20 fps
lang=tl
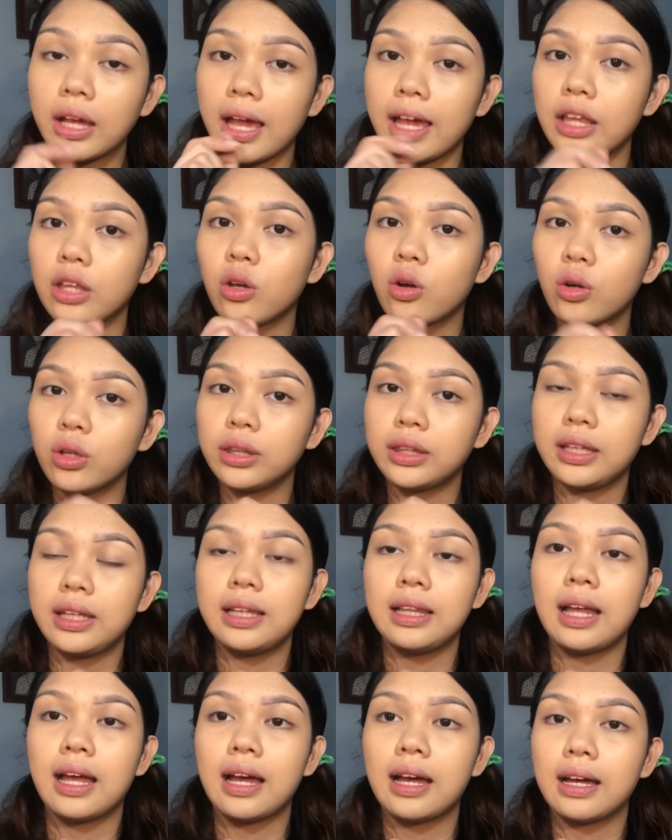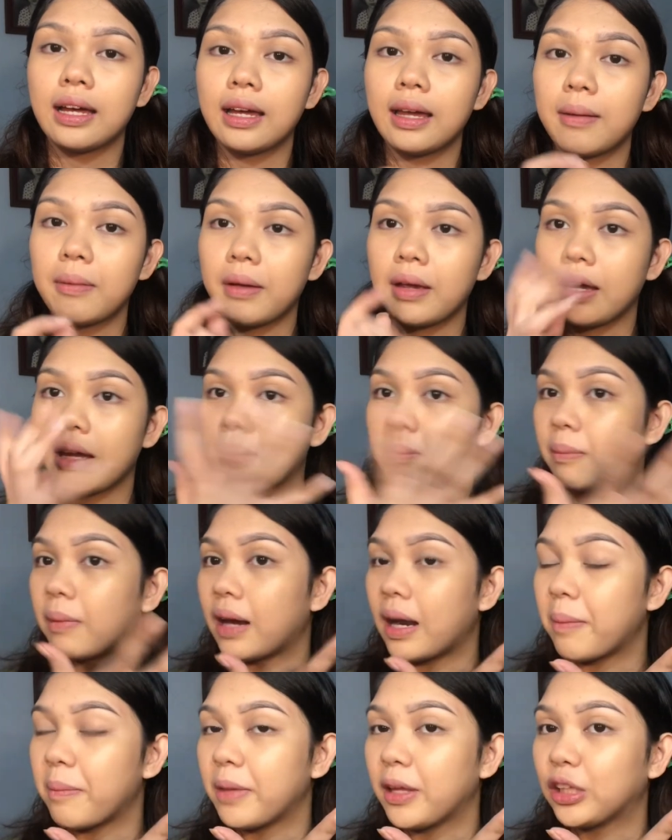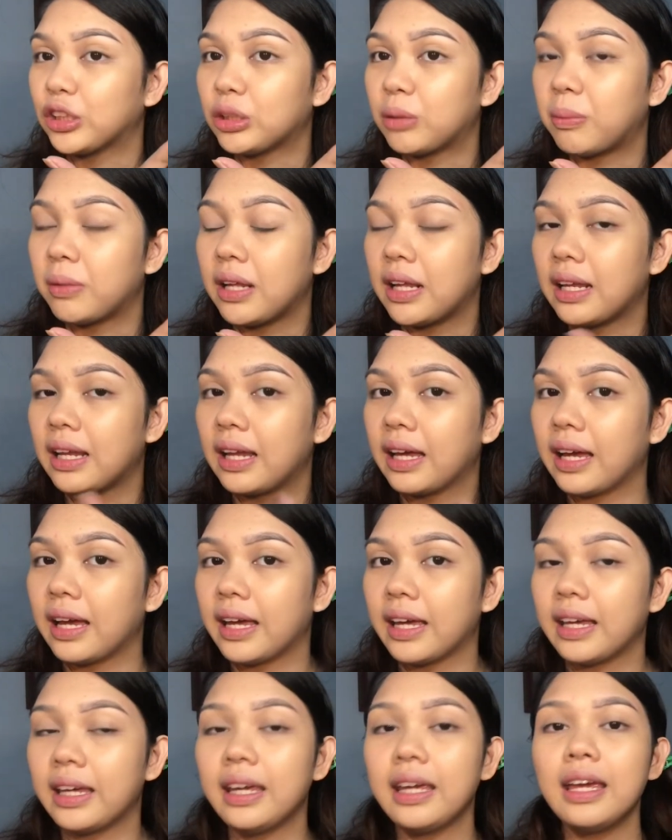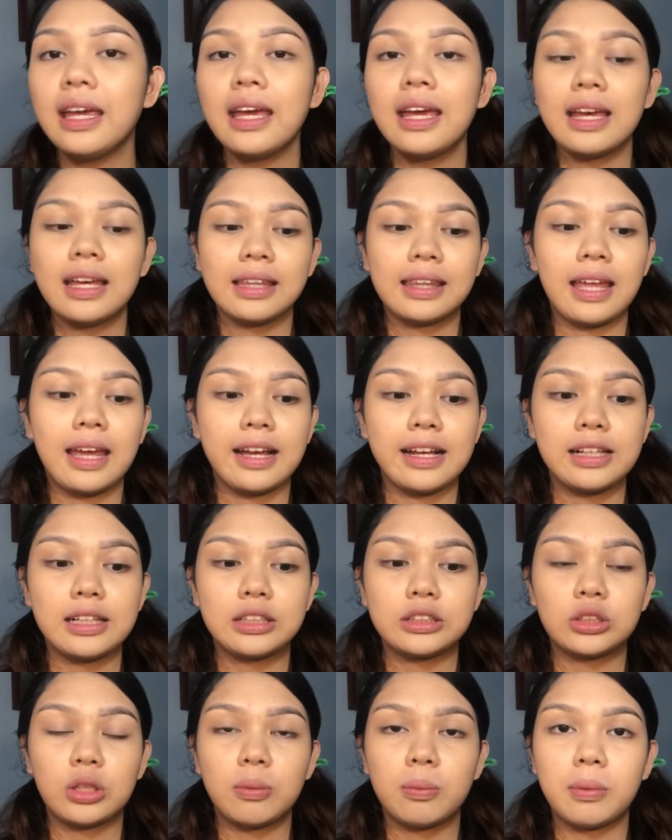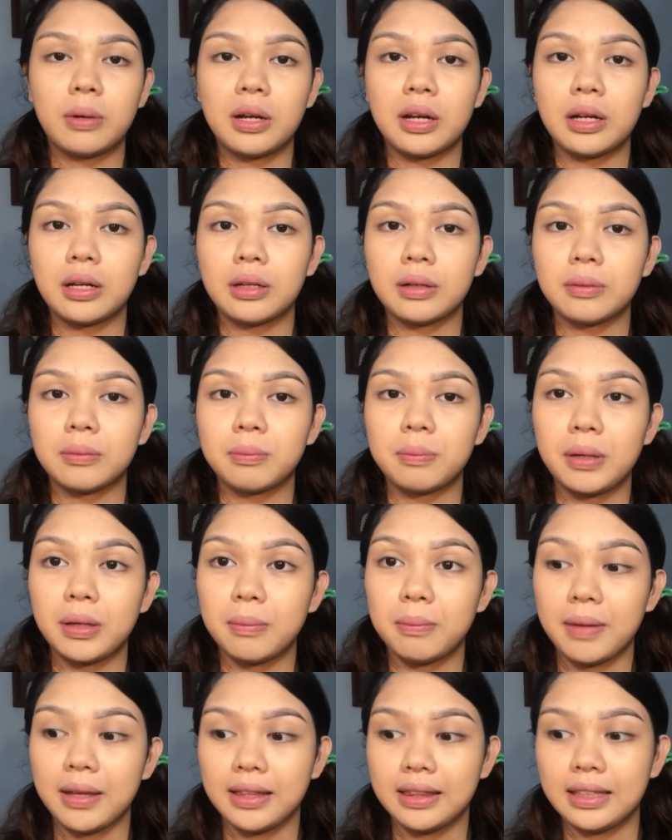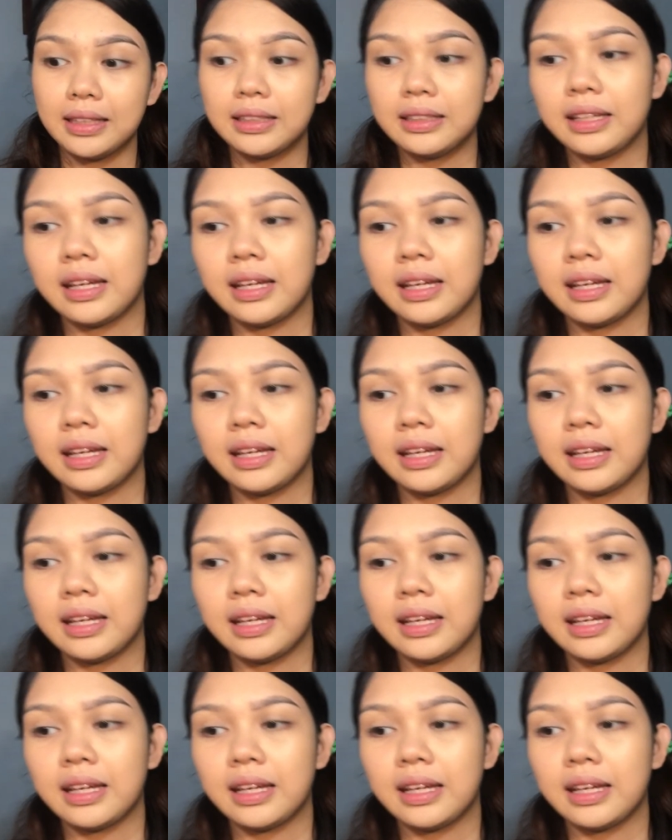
Kahit konti lang. Ayan, marami na siyang malalagay dahil sobrang pigmented